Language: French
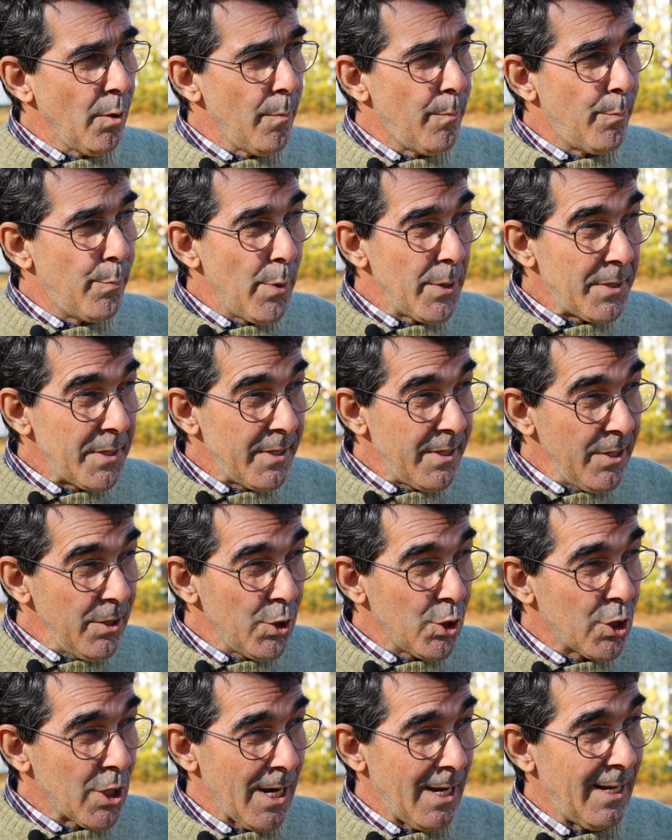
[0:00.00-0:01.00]
un petit
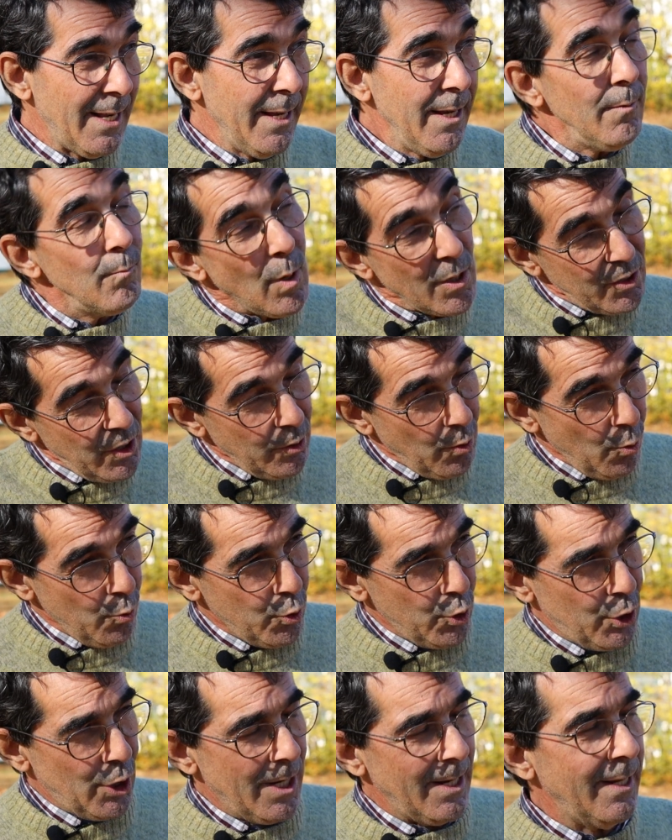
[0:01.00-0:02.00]
chalet, ben c'est un
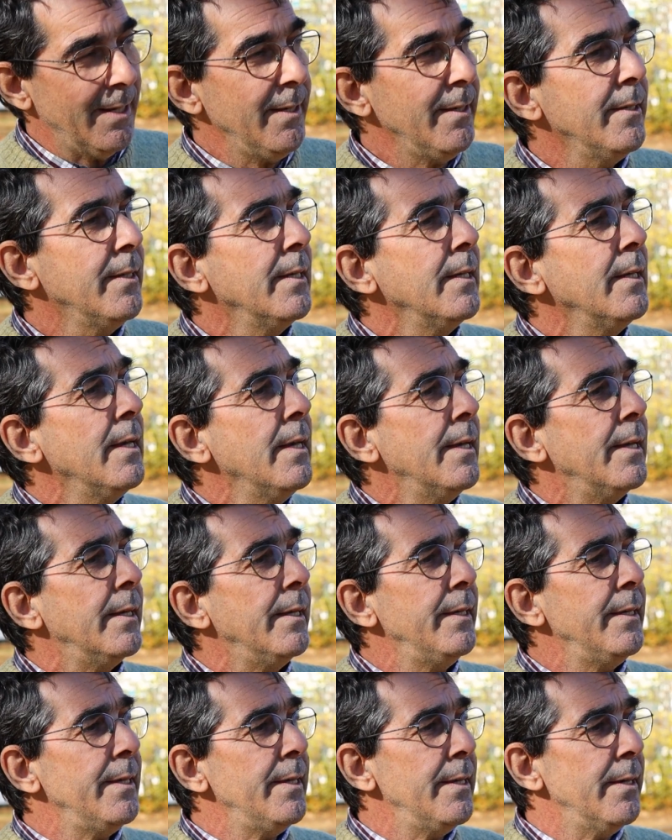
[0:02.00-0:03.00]
chalet,
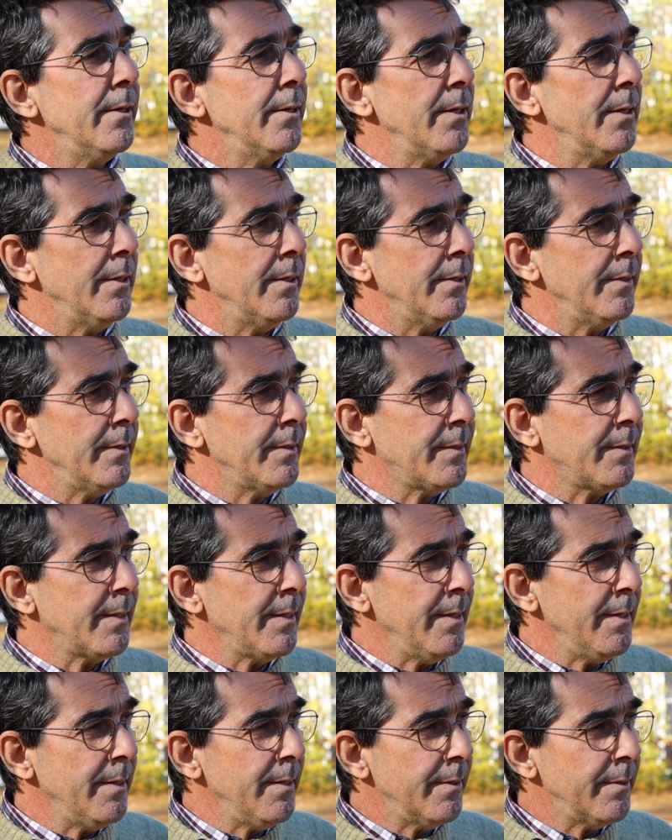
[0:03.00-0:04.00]
et euh,
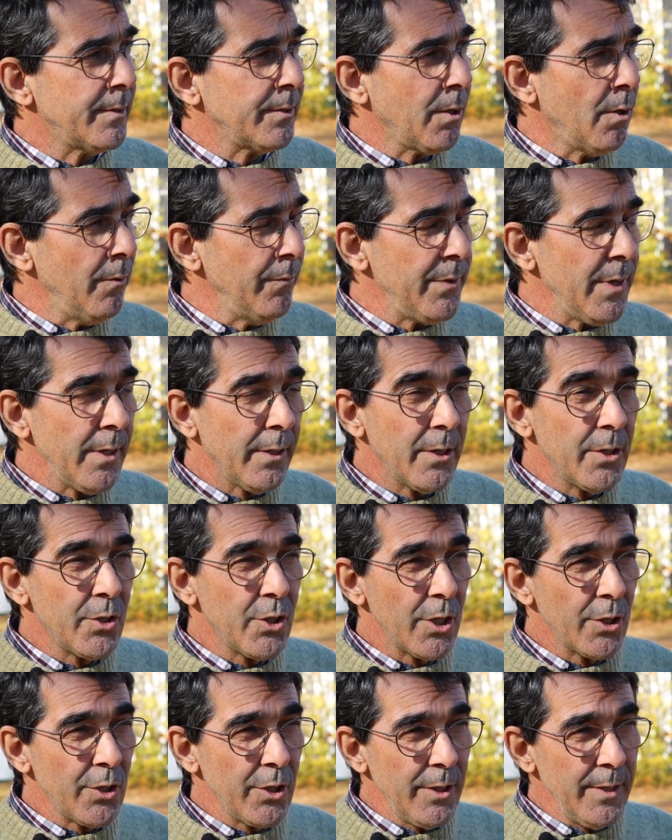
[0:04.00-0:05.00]
ce qu'on vient
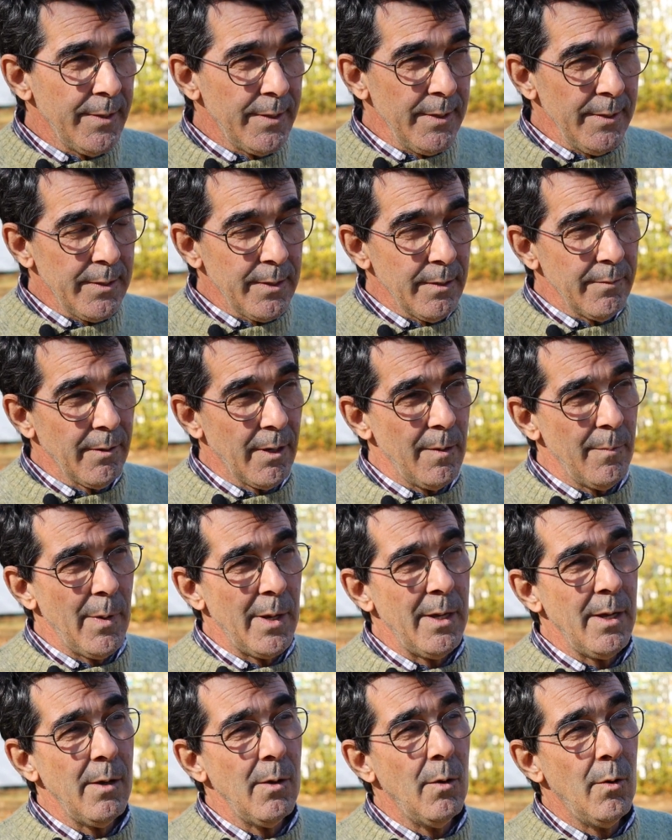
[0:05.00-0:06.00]
rechercher ici, c'est
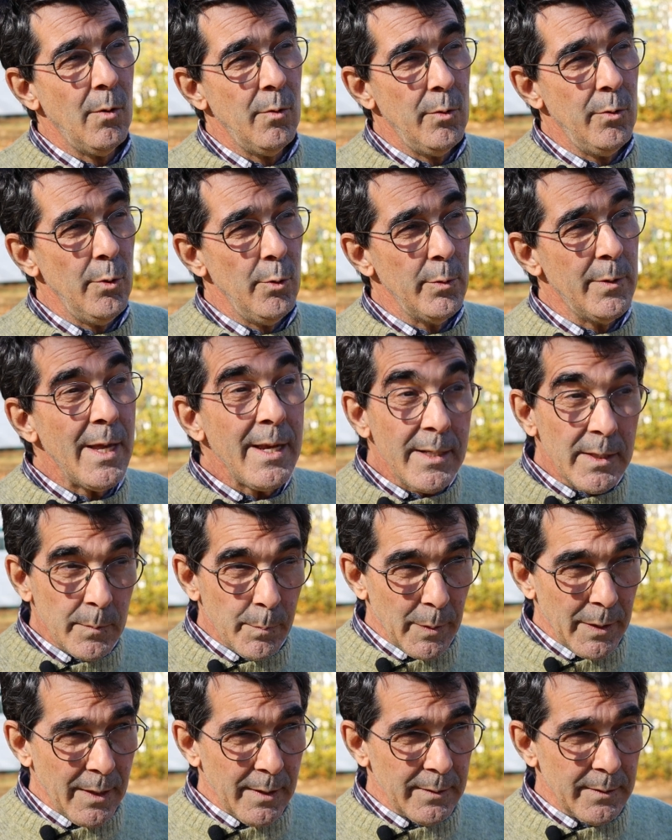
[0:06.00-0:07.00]
vraiment un lieu
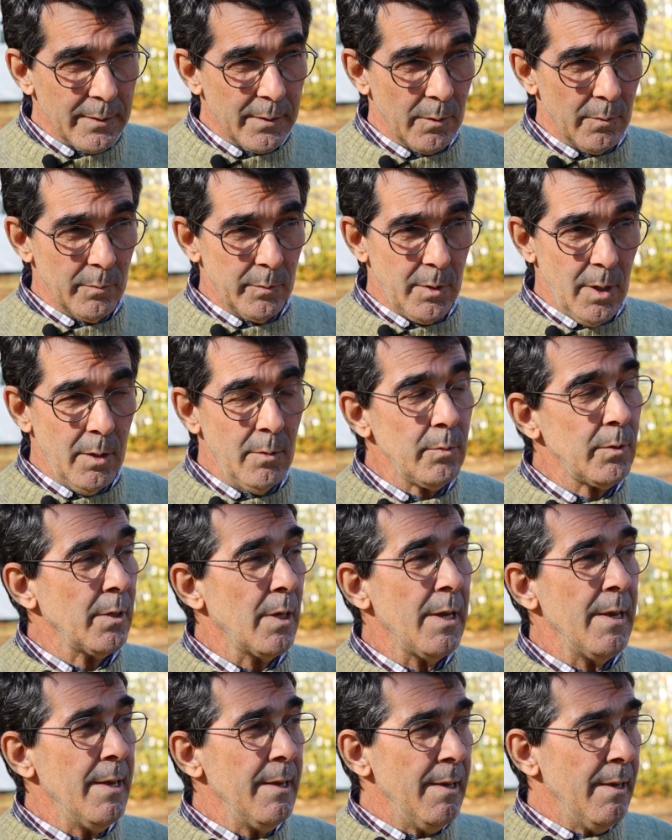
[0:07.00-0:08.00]
d'inspiration. Donc,
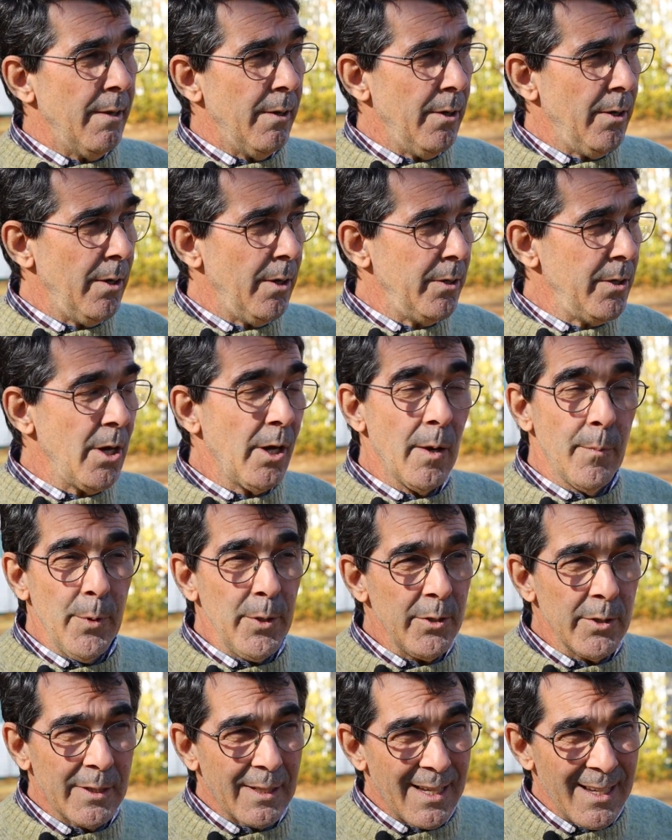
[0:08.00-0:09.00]
euh, il n'y aura
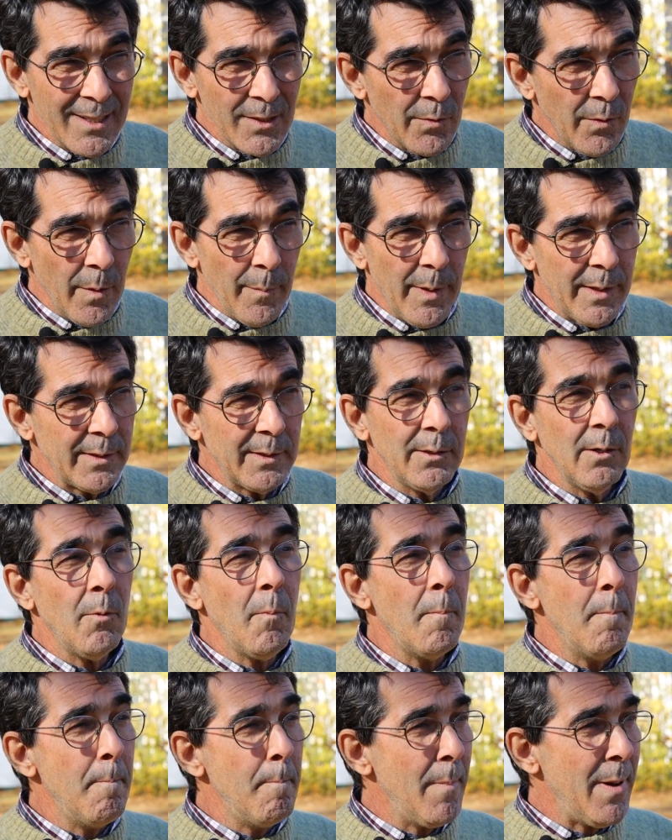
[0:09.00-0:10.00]
pas de
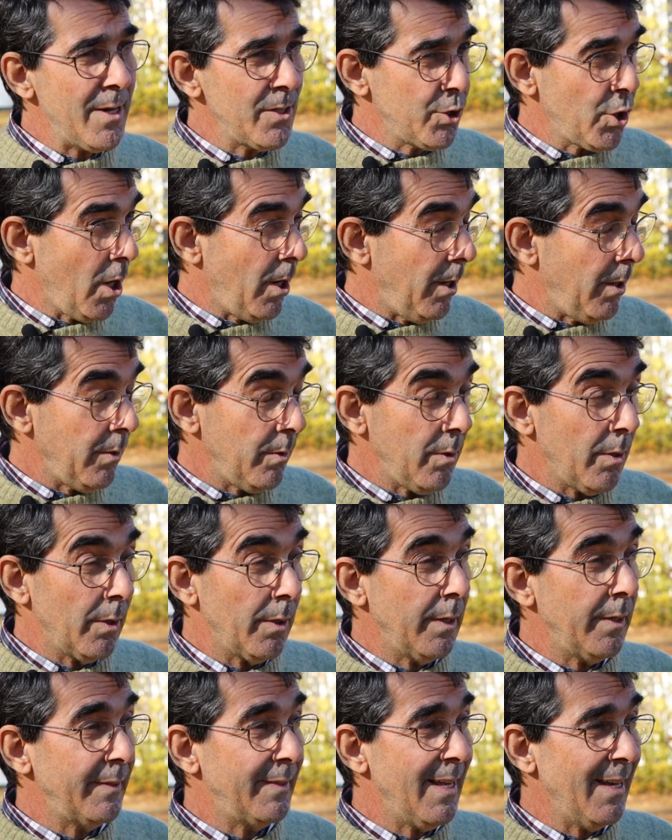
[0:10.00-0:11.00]
transformation
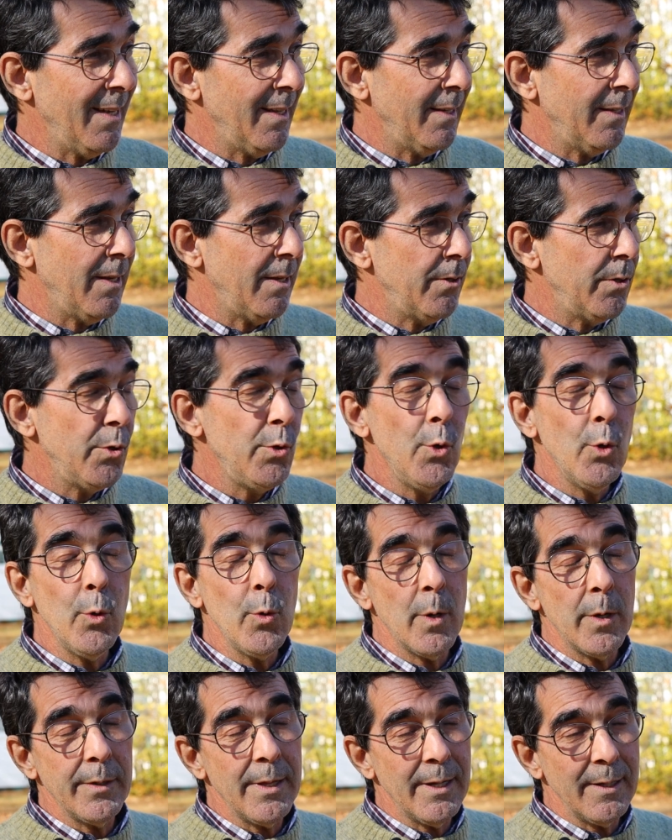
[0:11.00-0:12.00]
majeure dans le
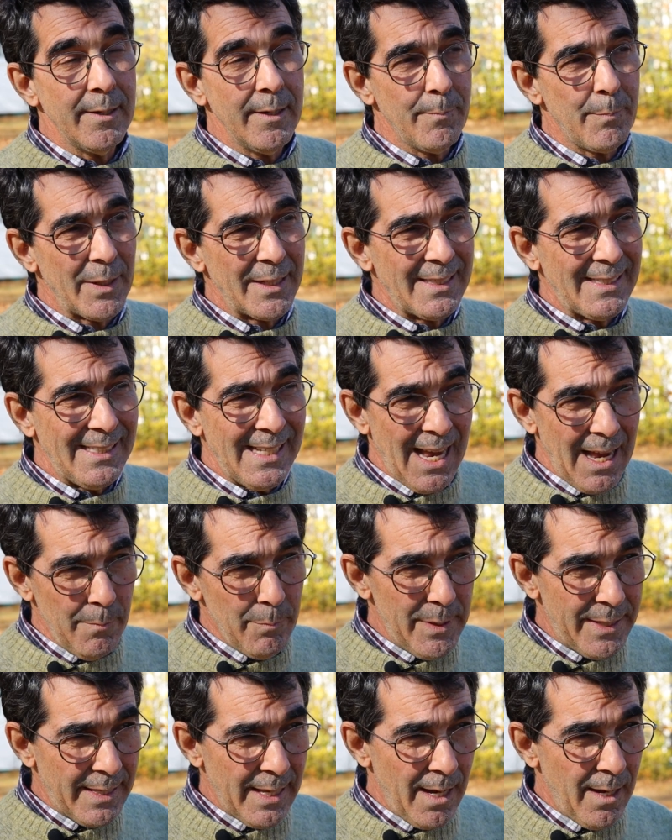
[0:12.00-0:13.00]
lieu, dans la partie
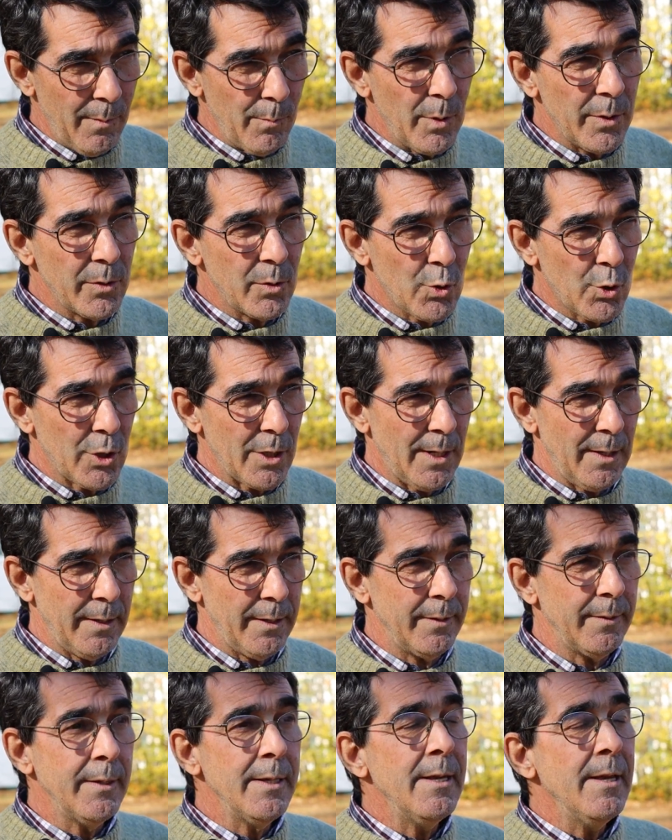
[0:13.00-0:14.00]
habitable du
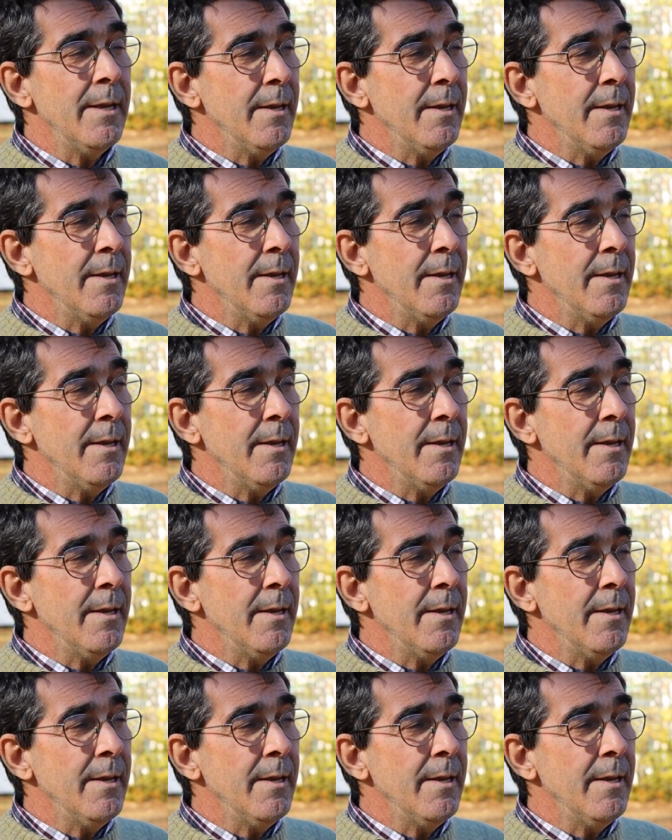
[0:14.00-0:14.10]
chalet.